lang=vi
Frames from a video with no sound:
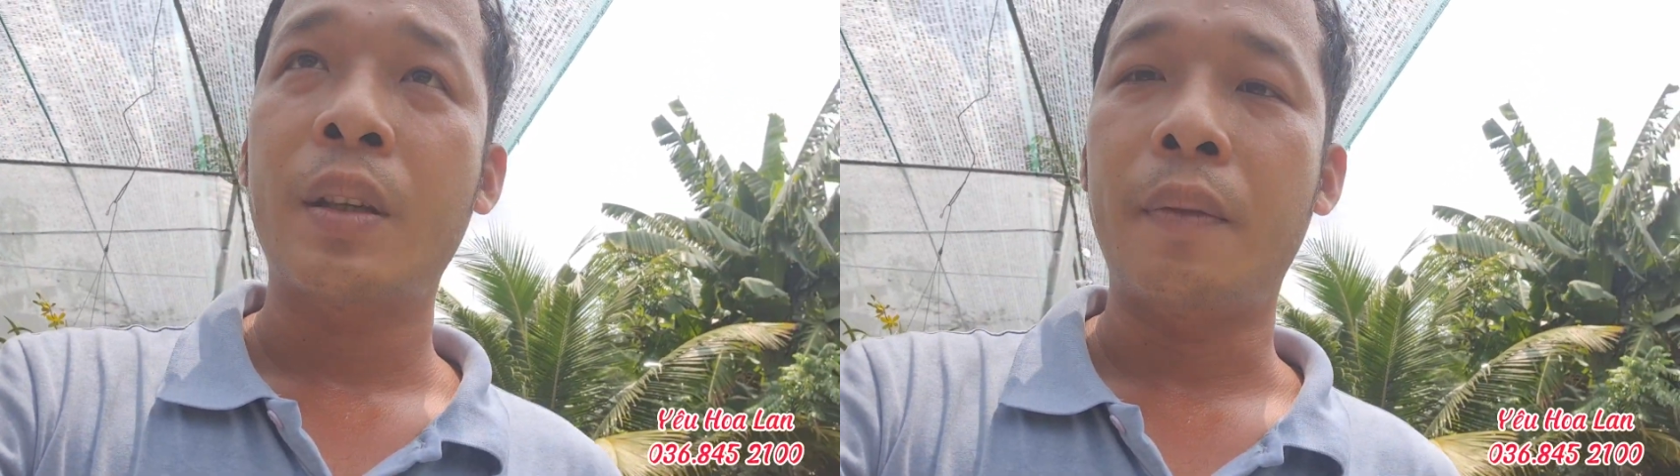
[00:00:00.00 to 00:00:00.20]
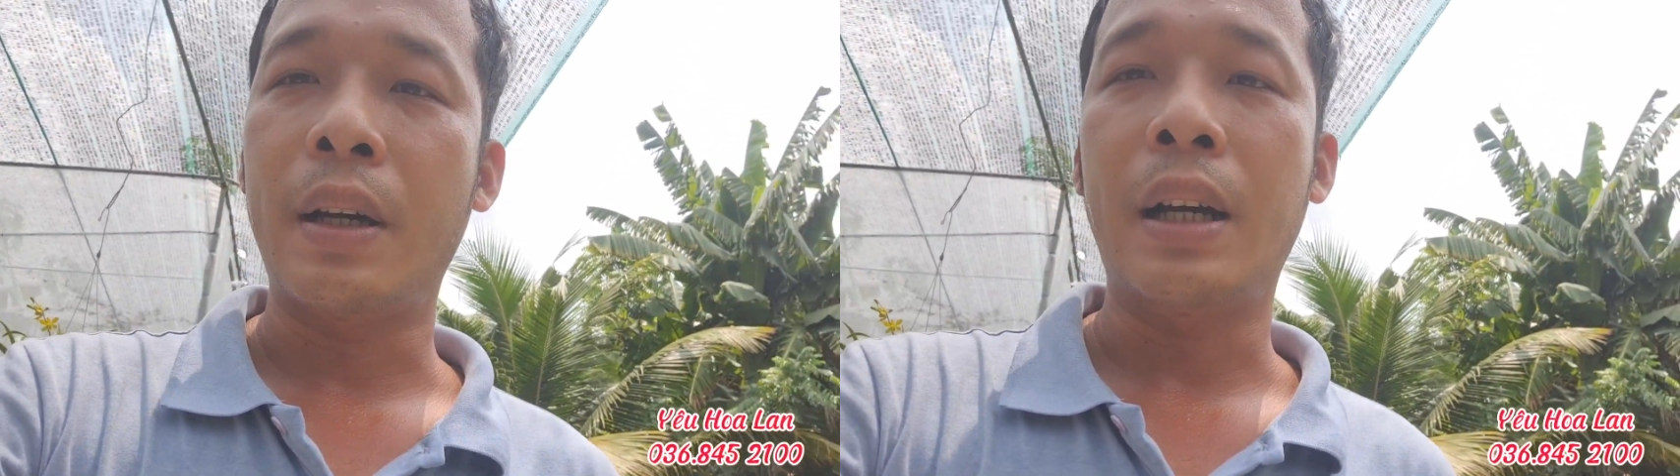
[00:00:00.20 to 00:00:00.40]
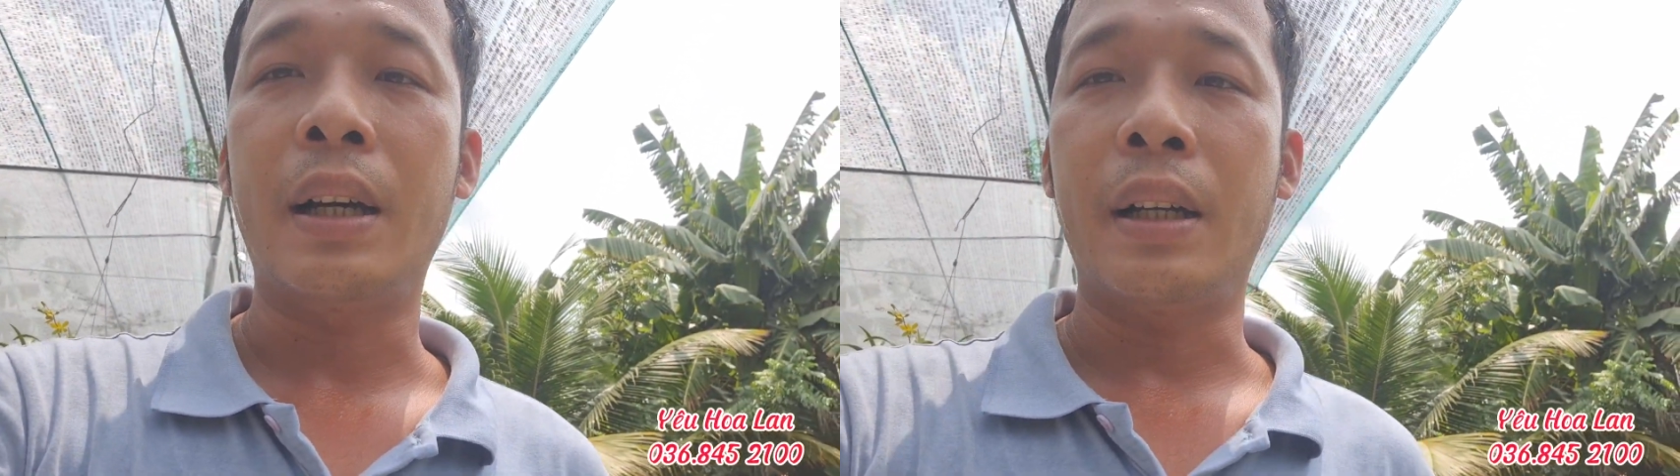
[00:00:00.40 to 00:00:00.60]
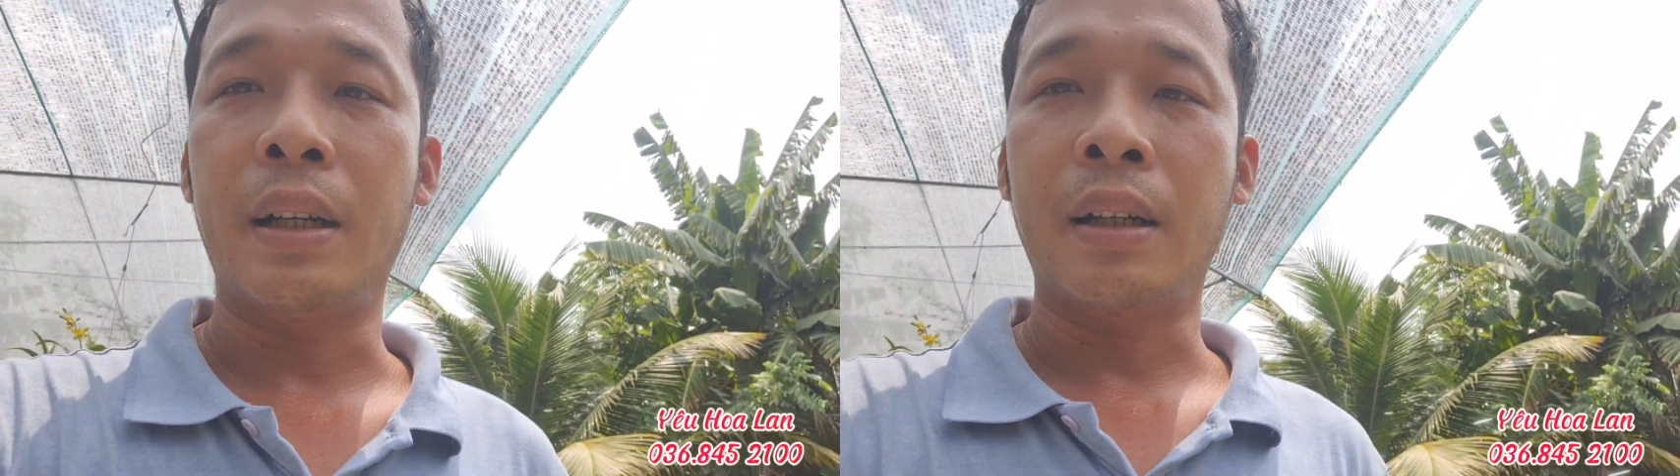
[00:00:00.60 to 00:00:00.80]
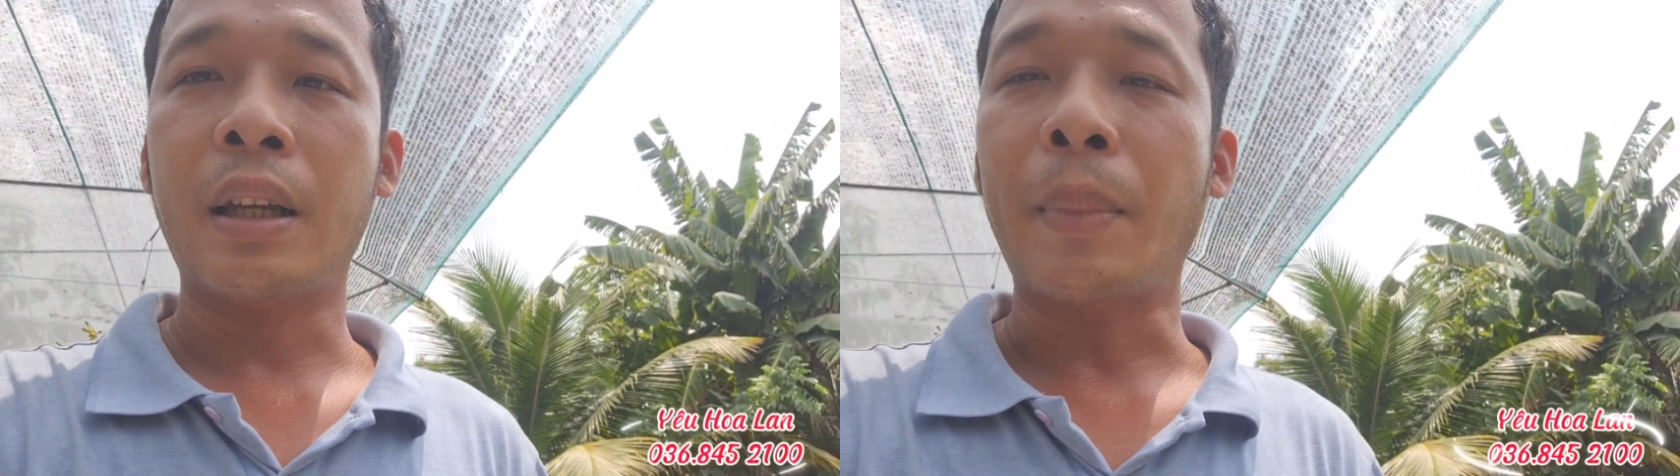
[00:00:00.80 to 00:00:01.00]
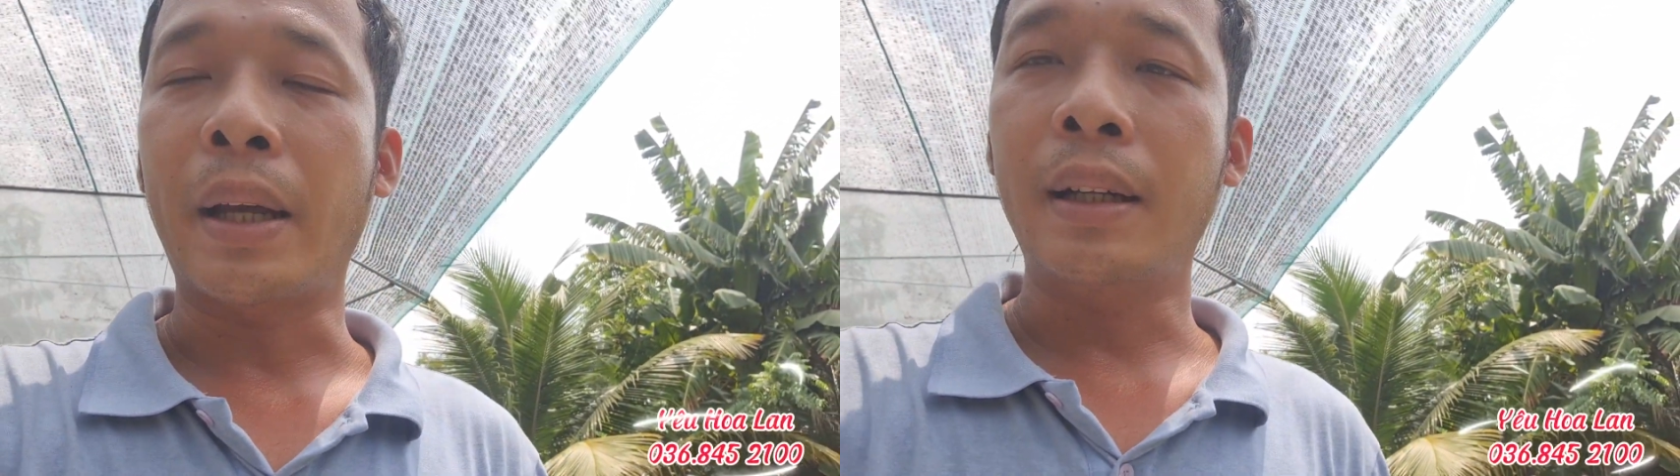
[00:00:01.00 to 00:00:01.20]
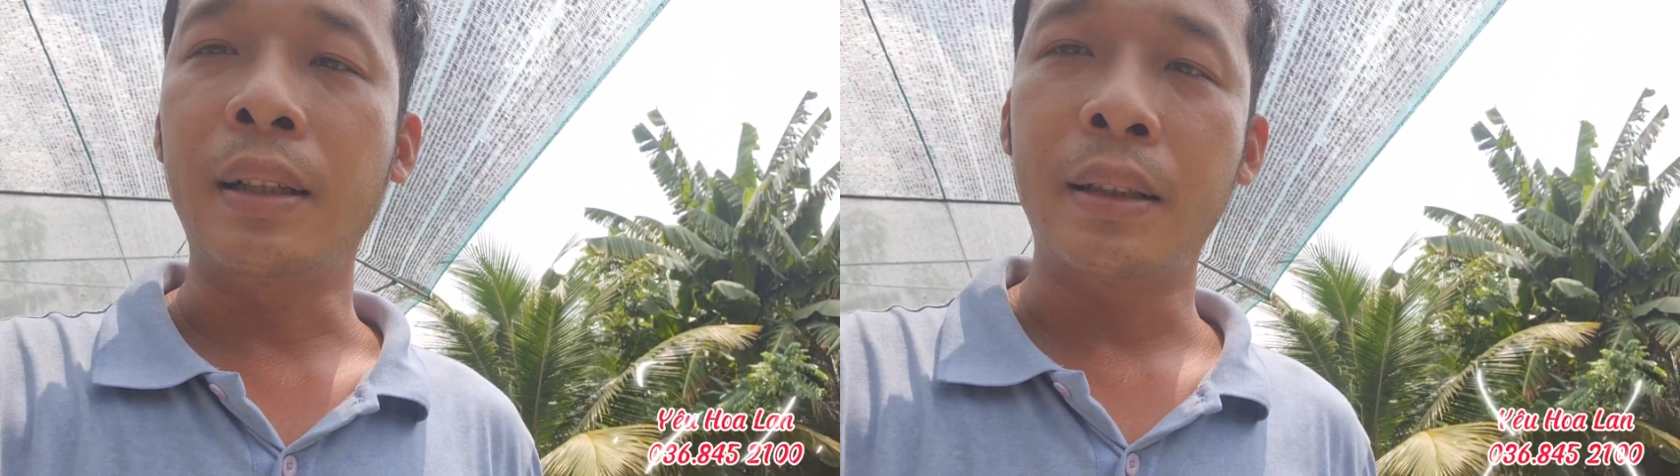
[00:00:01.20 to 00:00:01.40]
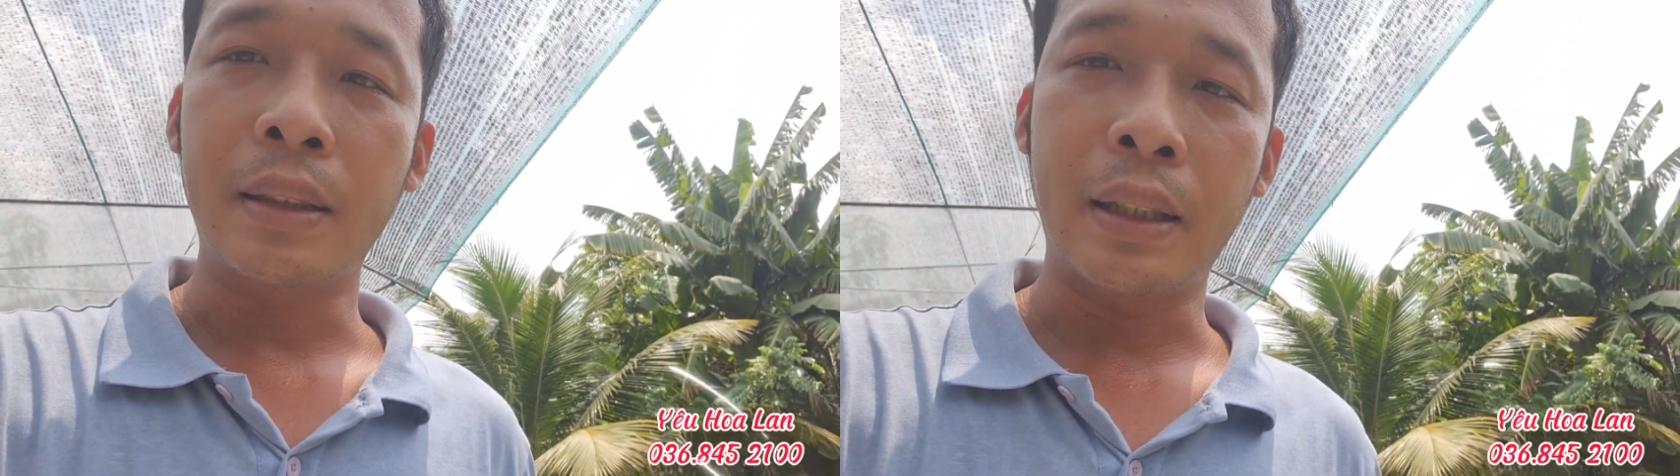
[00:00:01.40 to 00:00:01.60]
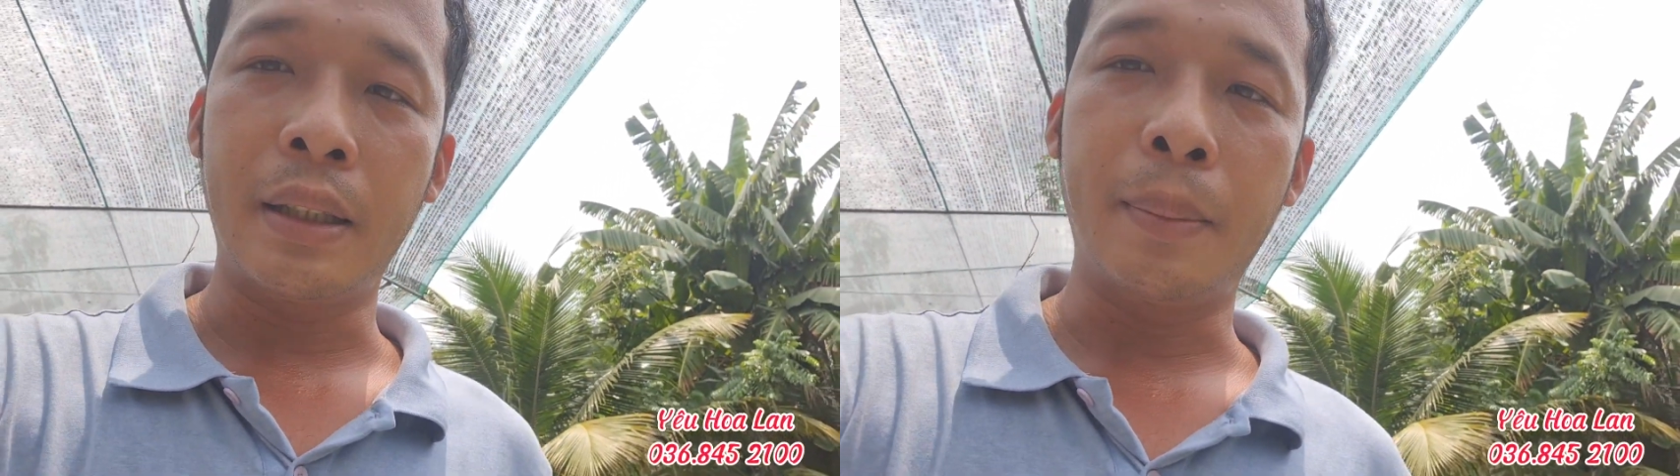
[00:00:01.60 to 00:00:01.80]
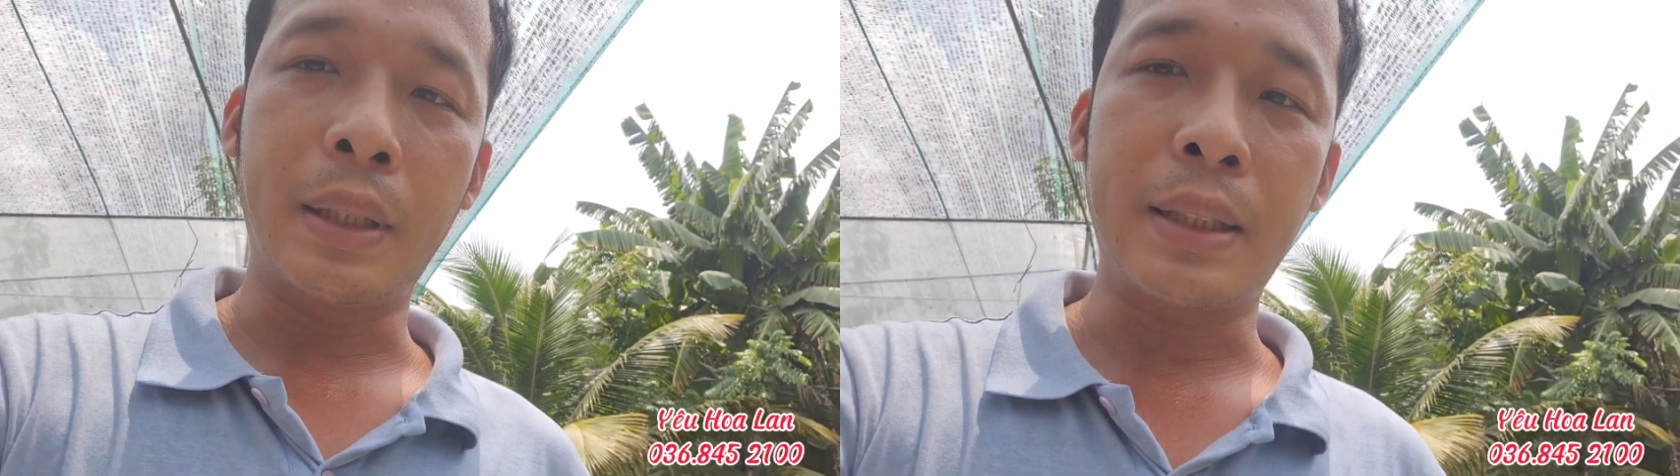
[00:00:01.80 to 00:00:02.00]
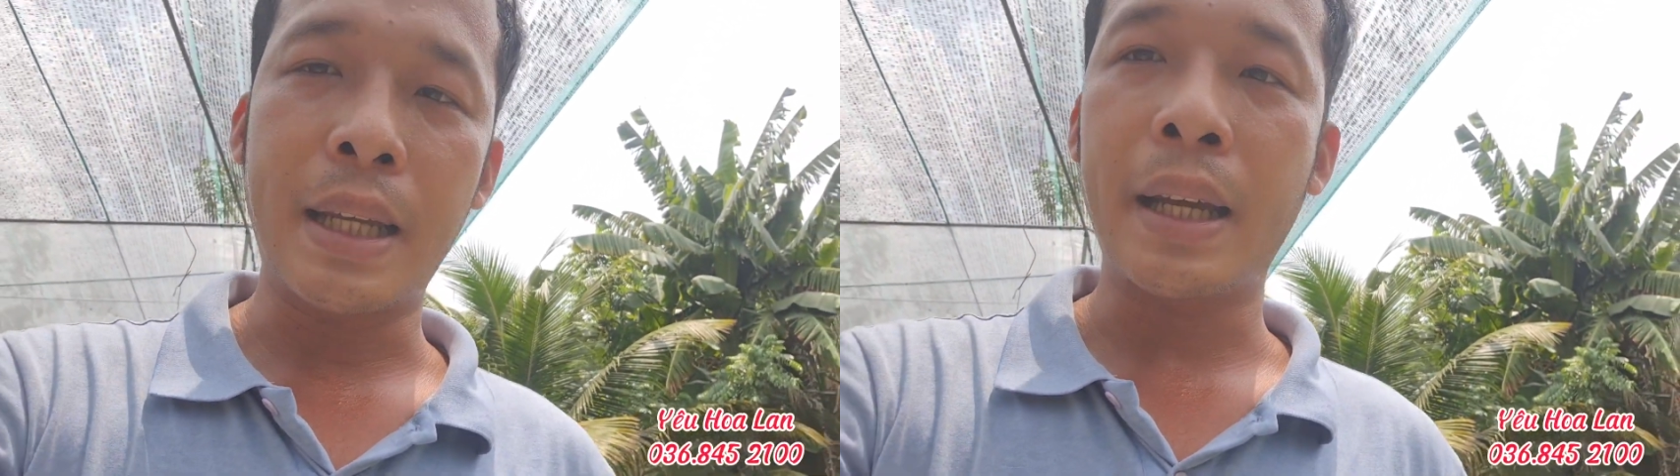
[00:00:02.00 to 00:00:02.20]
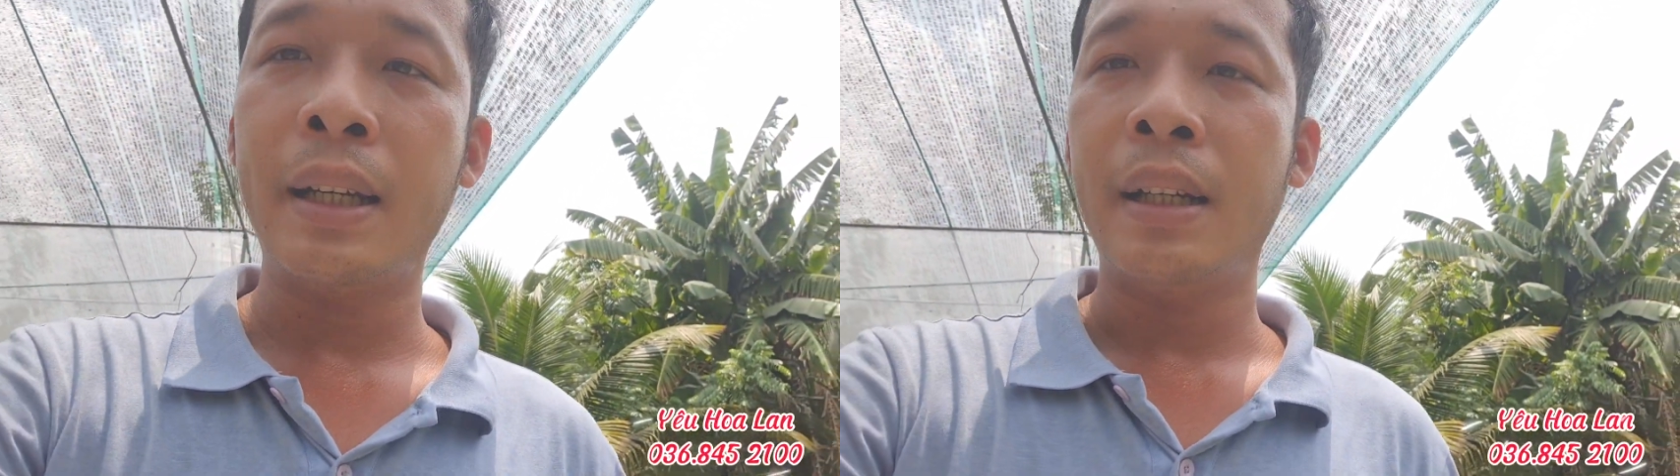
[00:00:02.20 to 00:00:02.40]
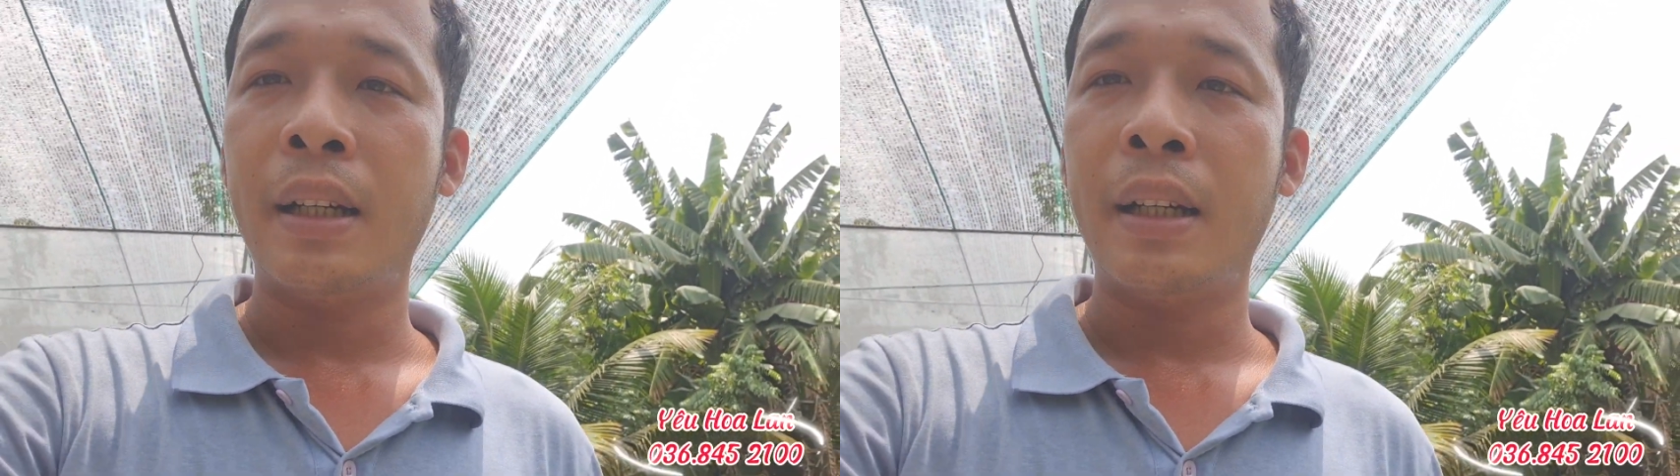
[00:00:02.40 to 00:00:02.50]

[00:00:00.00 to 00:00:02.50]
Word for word: và các bạn ưng thì mình sẽ